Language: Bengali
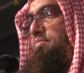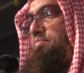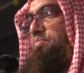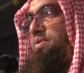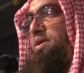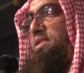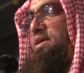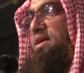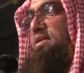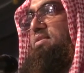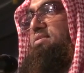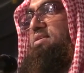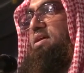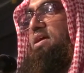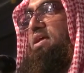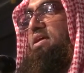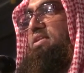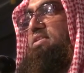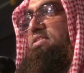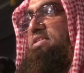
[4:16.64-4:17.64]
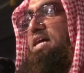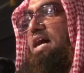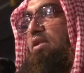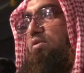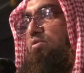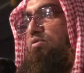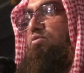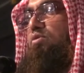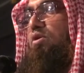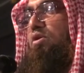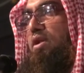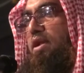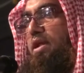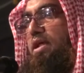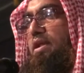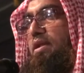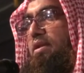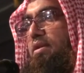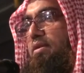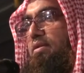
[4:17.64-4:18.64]
বেদাত যারা চালু
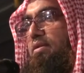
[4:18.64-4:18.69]
করলেন